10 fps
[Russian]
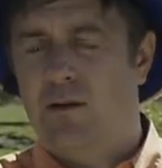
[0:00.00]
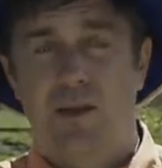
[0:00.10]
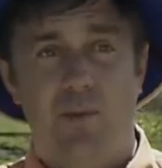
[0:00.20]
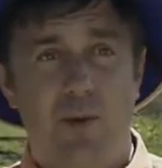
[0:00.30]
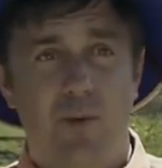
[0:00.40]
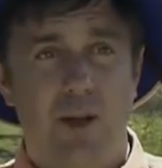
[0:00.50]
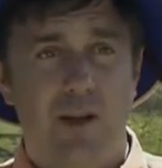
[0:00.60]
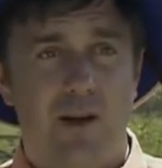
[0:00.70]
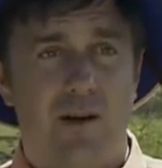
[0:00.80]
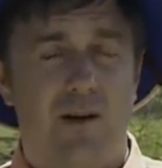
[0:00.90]
Тем не
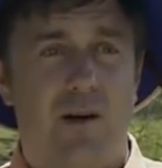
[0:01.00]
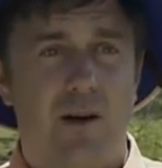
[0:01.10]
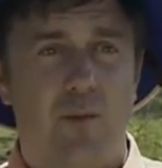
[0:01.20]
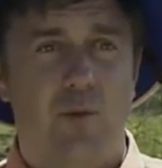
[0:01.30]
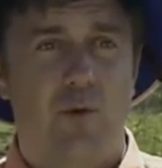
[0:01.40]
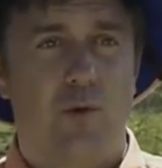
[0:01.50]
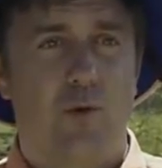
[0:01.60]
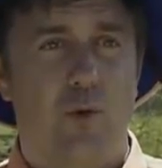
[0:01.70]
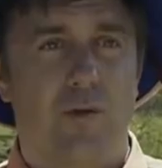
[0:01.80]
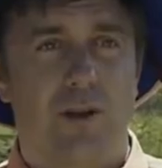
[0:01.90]
менее, рыбу
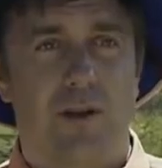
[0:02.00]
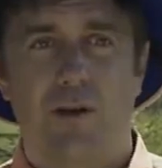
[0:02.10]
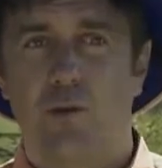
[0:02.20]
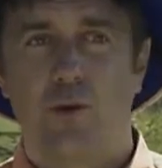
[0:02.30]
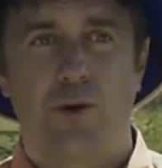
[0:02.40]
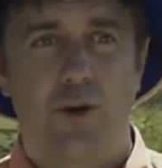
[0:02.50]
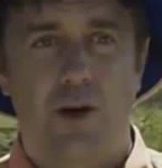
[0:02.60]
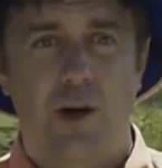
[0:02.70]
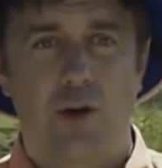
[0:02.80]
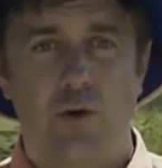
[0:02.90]
ловят очень
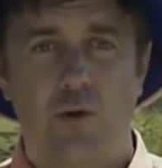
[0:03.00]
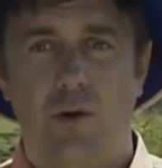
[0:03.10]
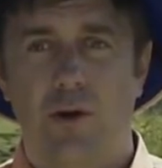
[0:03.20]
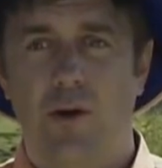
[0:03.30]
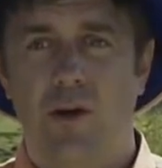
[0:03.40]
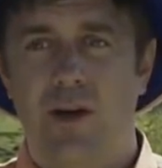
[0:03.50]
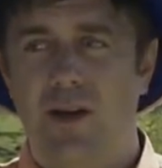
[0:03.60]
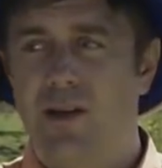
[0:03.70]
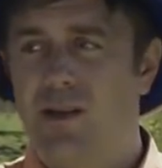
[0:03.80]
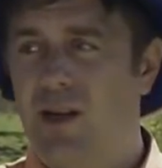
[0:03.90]
хорошо, и,
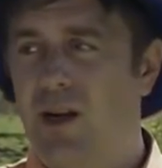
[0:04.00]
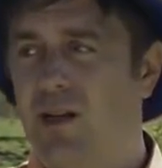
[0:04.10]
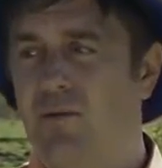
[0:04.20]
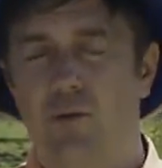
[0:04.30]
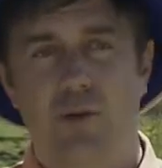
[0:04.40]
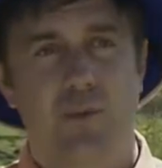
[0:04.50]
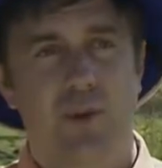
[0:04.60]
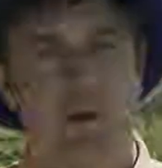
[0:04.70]
как ни странно, вроде бы